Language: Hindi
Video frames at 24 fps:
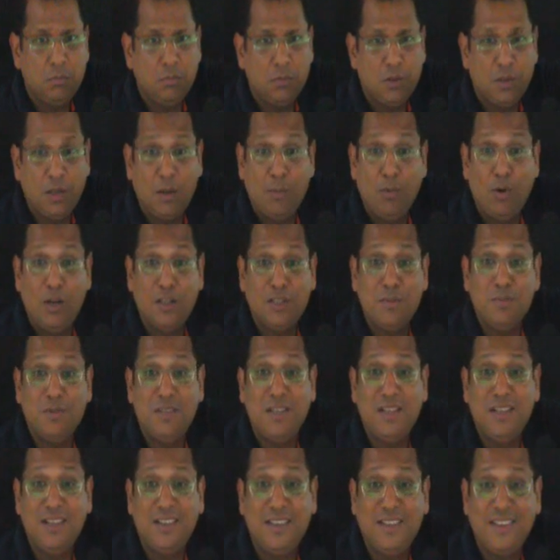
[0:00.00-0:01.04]
क्या बोला
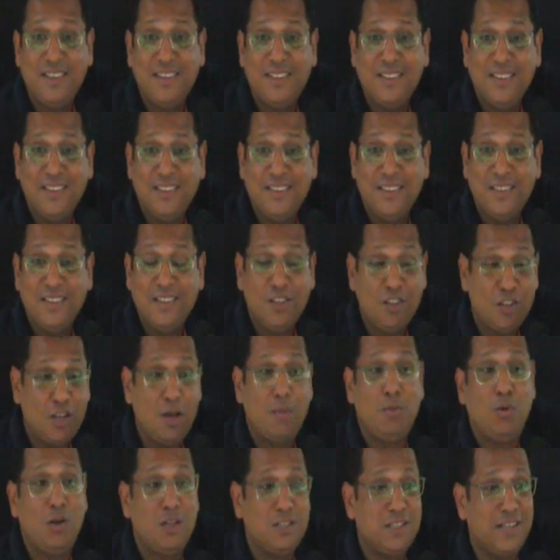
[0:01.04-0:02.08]
समझे क्या
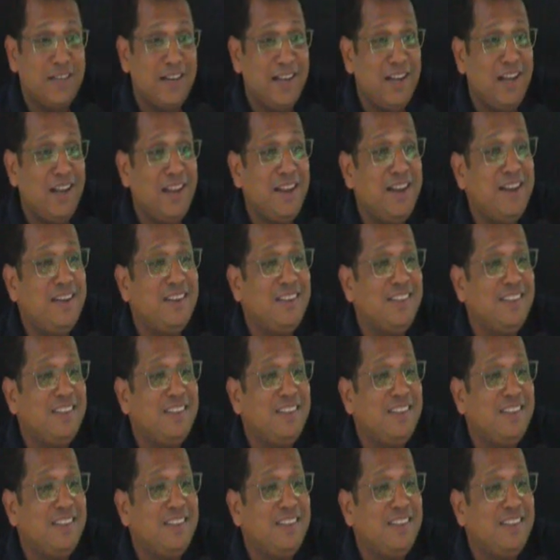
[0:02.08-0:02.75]
बोला सेकेंड लाइन